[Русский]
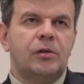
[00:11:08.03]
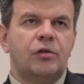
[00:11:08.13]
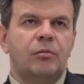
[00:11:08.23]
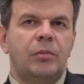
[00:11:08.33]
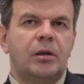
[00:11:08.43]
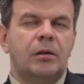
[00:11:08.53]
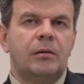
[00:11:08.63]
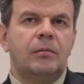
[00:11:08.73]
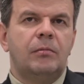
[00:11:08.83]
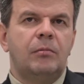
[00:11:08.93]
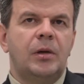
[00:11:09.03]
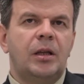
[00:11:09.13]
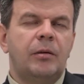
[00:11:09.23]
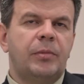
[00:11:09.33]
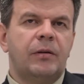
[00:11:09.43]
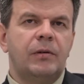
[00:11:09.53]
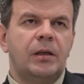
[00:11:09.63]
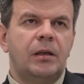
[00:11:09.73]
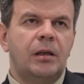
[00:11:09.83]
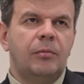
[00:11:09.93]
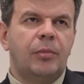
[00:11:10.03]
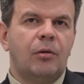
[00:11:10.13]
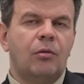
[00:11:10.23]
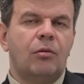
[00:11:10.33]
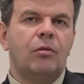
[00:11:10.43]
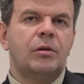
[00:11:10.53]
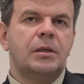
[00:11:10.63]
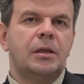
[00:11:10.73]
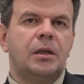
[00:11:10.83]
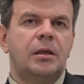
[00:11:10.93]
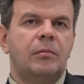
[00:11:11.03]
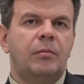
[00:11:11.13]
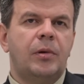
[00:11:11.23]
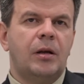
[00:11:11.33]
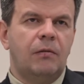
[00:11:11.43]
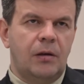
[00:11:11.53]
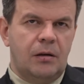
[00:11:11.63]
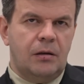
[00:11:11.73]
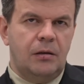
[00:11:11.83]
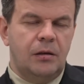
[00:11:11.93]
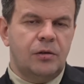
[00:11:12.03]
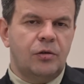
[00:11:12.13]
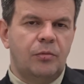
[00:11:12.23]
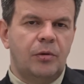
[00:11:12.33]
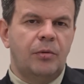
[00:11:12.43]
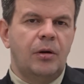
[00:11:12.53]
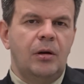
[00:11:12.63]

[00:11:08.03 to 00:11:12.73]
чтобы была проведена прокурорская проверка, да, чтобы